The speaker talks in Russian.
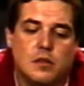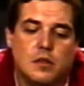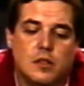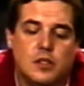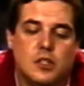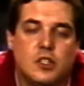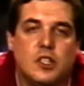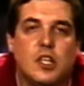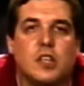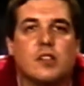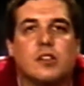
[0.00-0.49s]

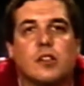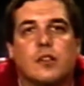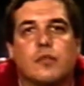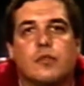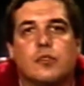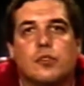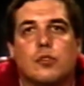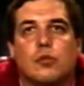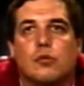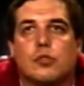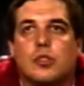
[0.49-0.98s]
Сейчас это
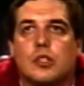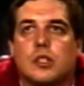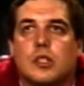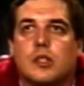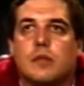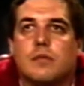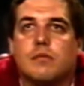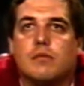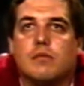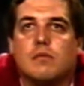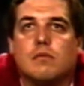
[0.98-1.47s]
все
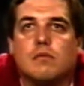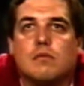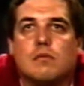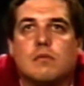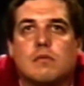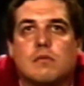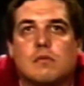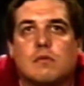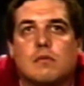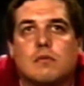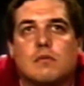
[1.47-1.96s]
уже,
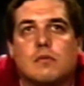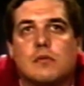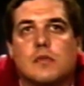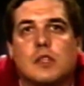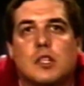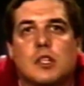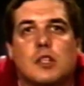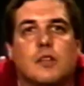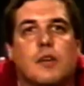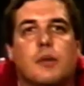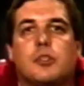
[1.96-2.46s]

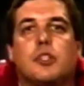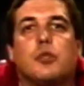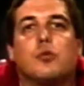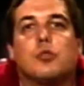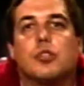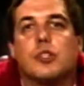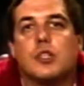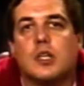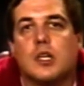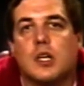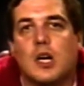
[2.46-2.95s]
это вообще
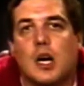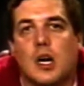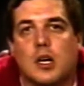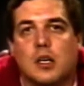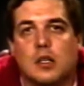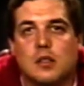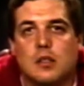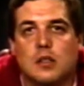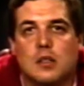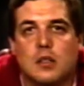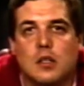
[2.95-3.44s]
уже
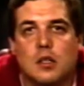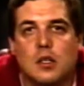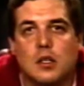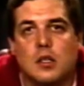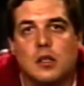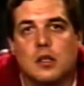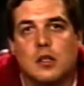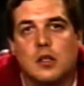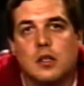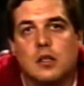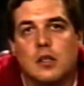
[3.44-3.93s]
никак.
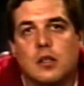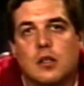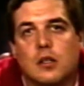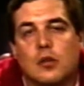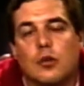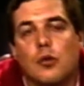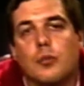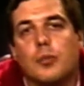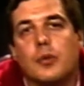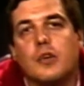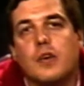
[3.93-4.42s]

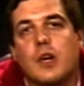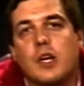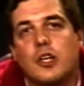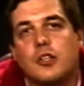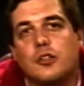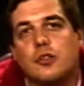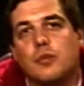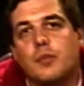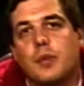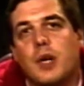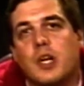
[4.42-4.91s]
Глупо
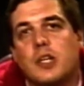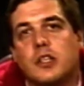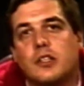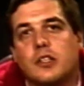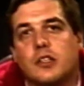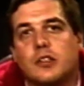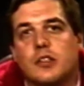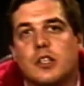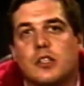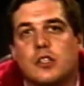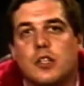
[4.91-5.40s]
говорить, что
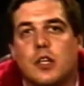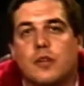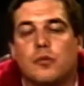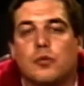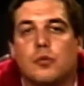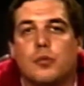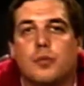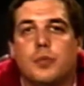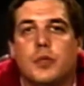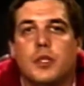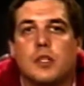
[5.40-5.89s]
политика зашла
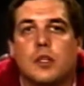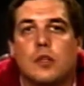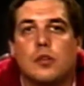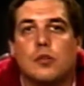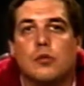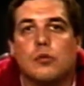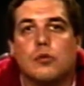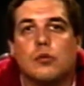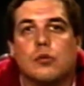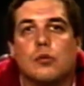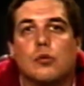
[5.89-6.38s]
в тупик,
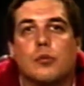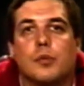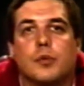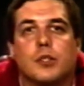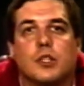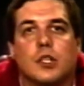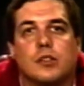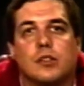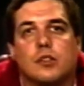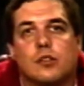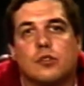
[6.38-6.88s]
глупо
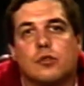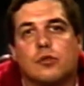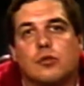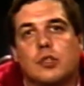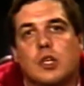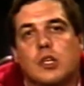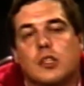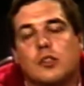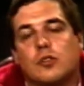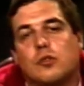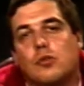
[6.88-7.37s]
сейчас
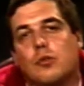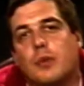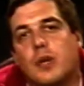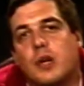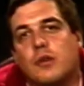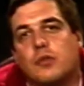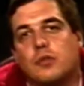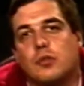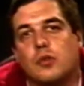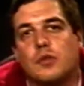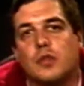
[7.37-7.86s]
рассуждать, кто
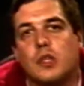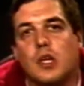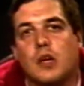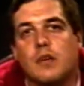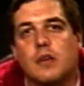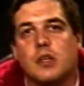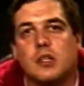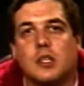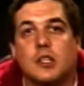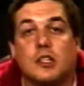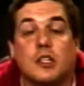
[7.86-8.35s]
прав, кто
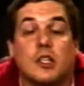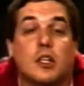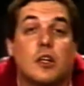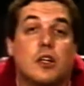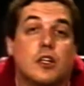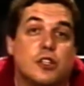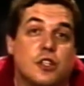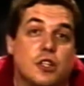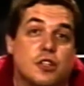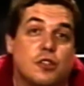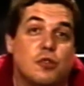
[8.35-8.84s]
виноват, хотя,
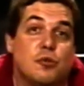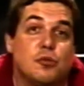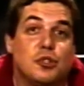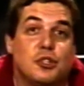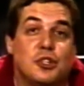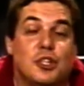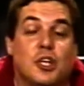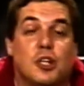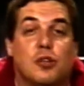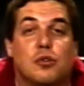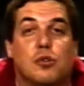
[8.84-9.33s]
наверное, сейчас люди
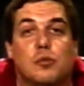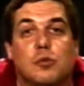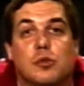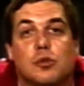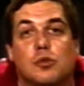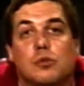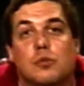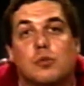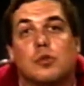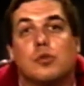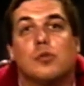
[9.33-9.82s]
сидят дома
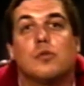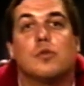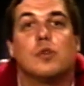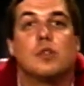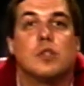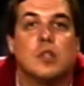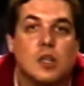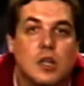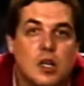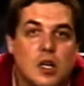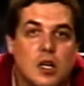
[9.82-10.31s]
и думают, ну
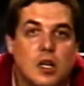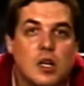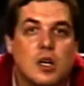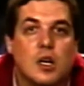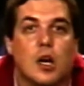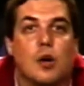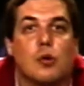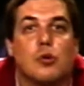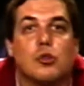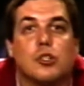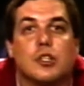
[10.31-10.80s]
вот,
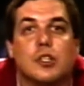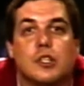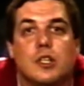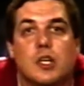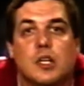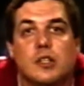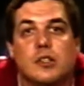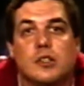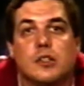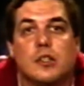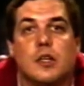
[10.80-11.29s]
хороший
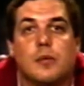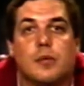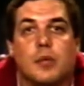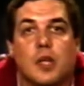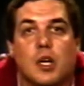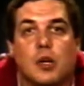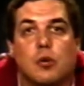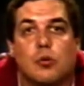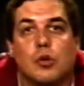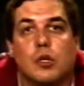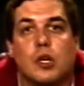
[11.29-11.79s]
Ельцин или
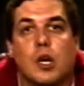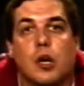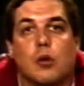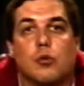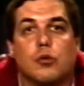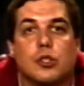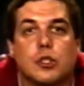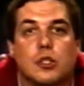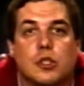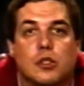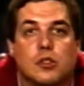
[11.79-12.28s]
плохой,
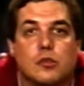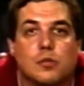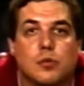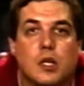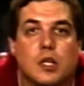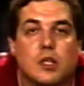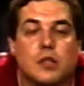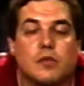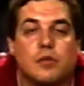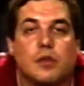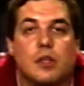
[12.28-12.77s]
хороший
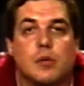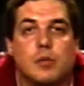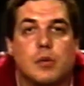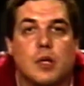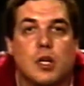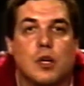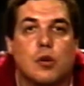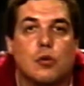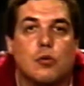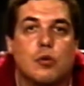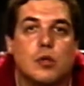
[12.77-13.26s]
Хазбулатов или
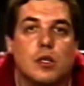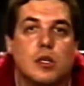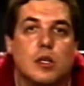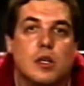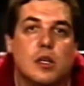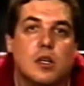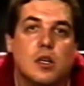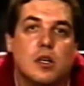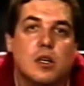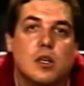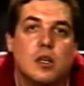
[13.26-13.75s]
плохой –